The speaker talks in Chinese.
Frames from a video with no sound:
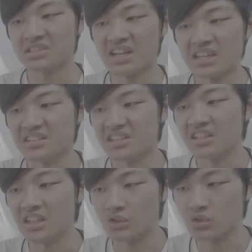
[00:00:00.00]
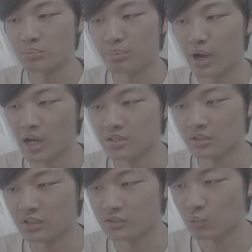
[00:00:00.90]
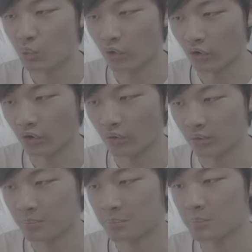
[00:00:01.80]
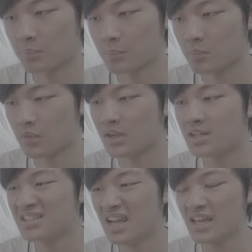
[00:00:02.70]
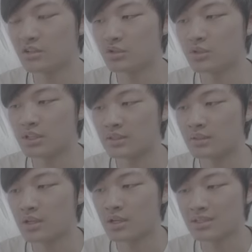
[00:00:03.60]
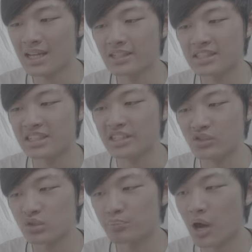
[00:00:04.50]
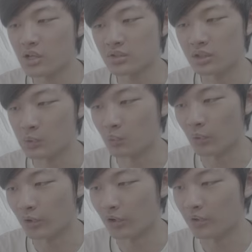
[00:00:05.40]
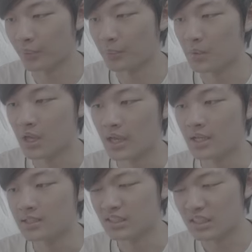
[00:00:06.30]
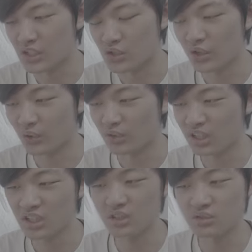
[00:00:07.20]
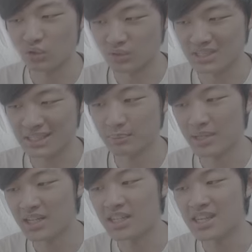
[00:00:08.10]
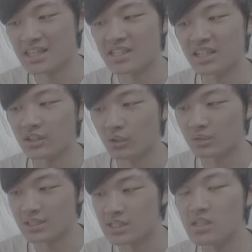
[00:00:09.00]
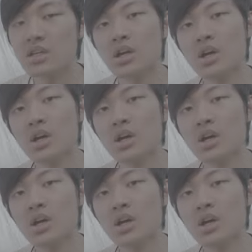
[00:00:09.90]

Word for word: 下一个景点就是 Puzzling World，下一个就是下一个景点就是 Puzzling World，这里就有各种欺骗你眼睛的东西，